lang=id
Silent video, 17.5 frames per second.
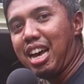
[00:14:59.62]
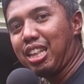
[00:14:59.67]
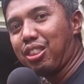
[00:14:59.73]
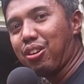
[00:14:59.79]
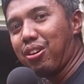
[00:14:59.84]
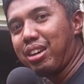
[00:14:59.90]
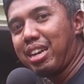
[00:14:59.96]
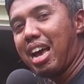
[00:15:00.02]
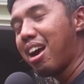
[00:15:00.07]

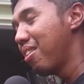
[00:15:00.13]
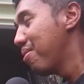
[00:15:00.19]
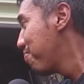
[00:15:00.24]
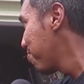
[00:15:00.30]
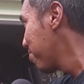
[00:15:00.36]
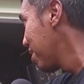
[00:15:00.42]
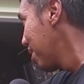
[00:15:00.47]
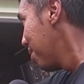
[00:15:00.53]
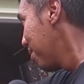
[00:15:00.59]
atau yang
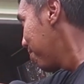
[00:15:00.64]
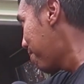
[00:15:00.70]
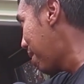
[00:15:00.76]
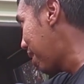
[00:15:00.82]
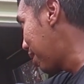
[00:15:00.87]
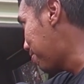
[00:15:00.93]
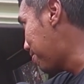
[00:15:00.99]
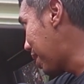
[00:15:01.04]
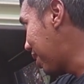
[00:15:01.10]

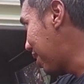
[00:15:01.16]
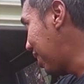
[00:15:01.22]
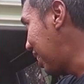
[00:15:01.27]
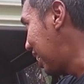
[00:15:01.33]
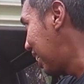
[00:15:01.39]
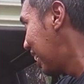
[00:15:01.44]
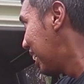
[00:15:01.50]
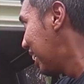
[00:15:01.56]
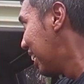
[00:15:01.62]
pagar-pagar
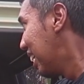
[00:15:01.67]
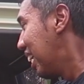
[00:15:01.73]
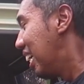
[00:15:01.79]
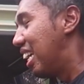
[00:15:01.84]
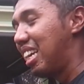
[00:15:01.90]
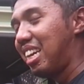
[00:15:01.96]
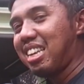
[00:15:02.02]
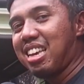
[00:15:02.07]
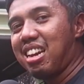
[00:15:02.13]
ini.
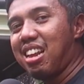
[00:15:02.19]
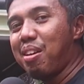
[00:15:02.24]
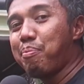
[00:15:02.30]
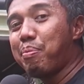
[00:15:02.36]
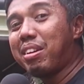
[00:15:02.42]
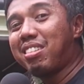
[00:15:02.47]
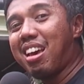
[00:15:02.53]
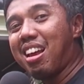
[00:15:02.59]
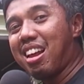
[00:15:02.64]
Ini jadi
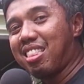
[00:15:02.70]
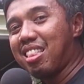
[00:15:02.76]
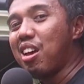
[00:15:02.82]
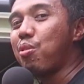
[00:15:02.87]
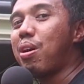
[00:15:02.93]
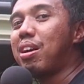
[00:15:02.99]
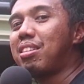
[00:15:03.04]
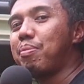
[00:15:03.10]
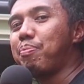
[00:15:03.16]

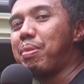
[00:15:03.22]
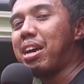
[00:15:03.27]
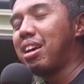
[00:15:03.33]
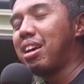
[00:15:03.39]
persyaratan wajib